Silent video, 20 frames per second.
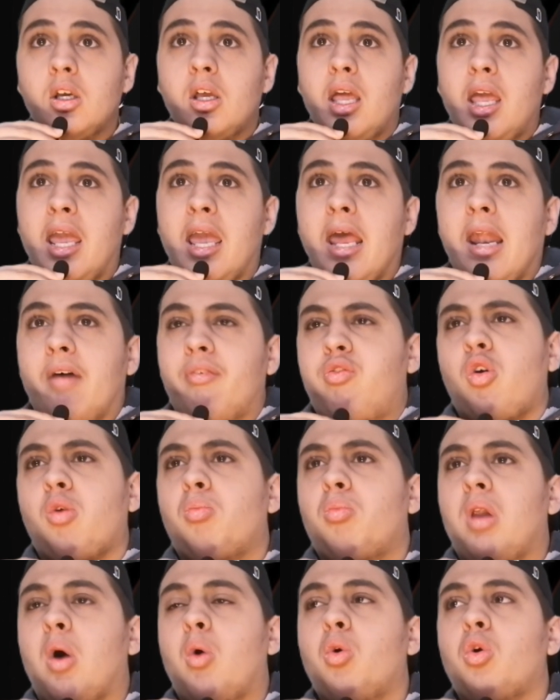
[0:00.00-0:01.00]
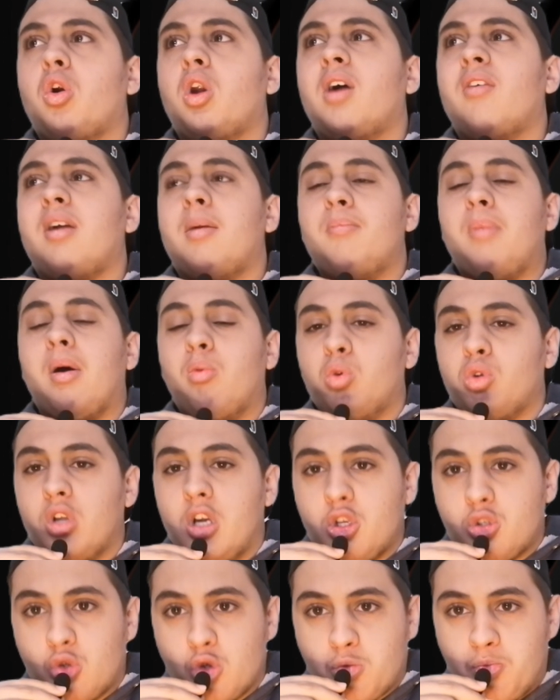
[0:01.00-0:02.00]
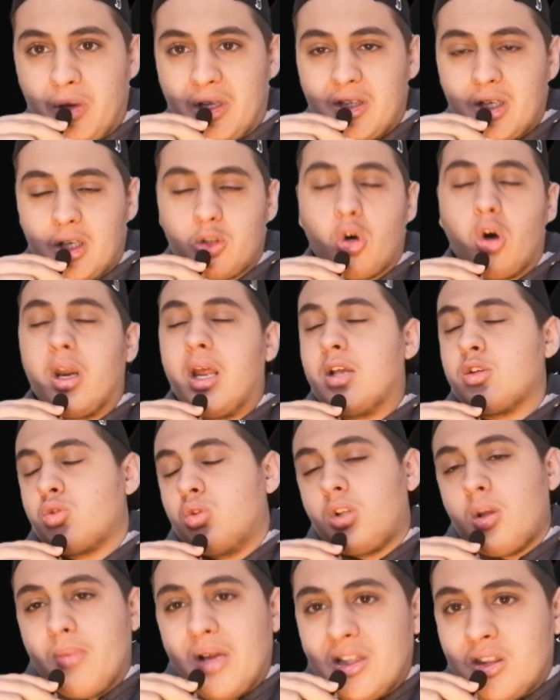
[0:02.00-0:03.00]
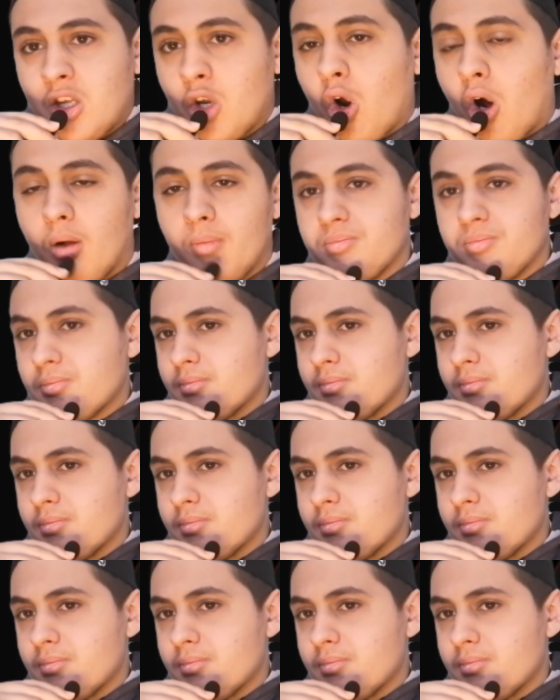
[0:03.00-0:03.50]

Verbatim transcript: eh, la Formula 1 non avrebbe avuto nessun spettatore, assolutamente no.